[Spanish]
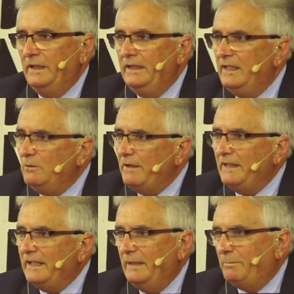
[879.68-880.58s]
Y ya una
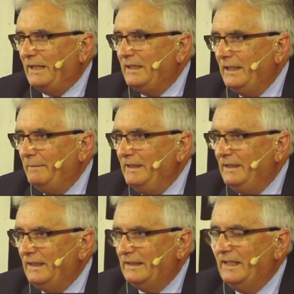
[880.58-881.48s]
vez que
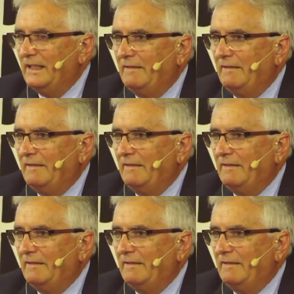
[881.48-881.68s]
prácticamente la tenía